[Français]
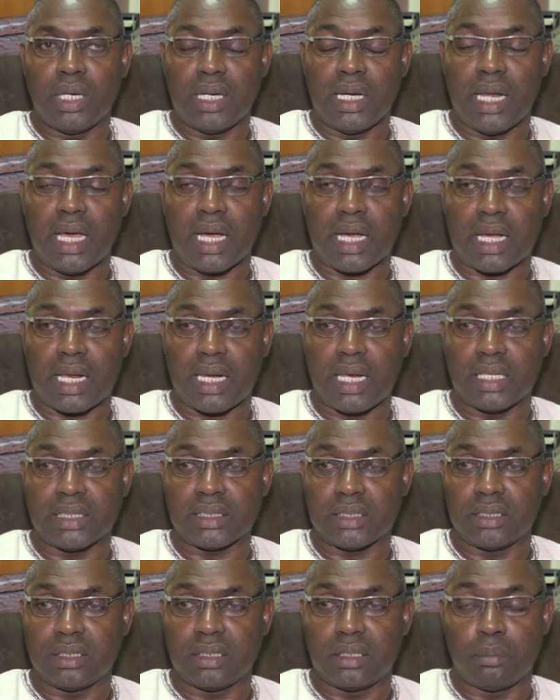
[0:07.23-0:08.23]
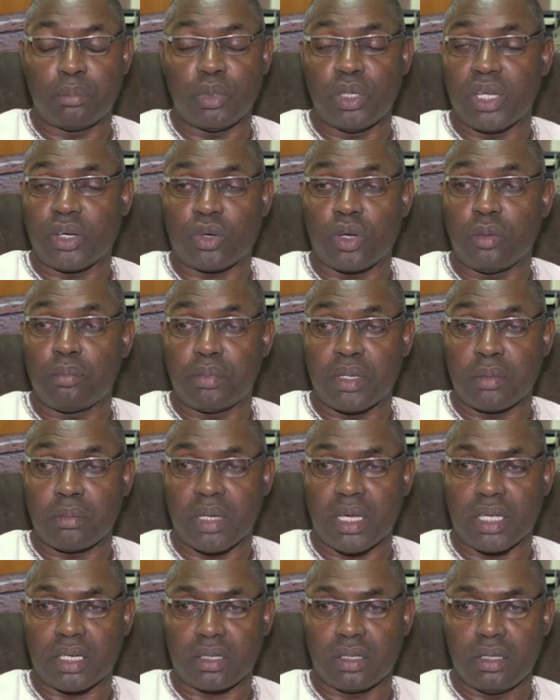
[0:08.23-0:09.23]
la classe depuis l'école
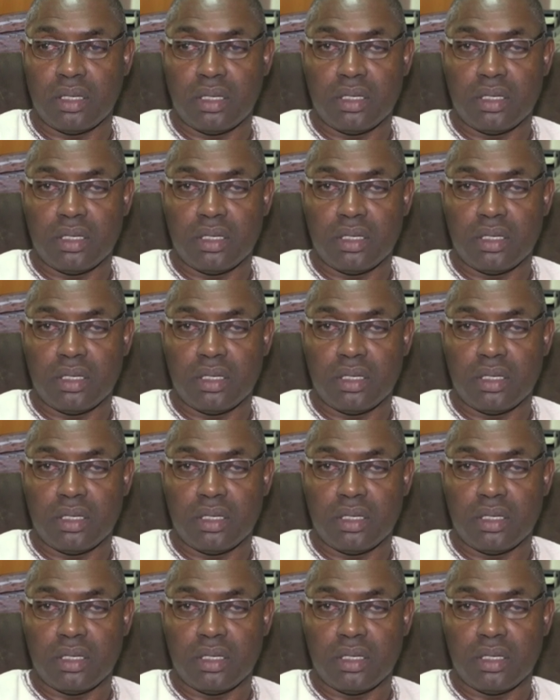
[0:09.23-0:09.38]
primaire.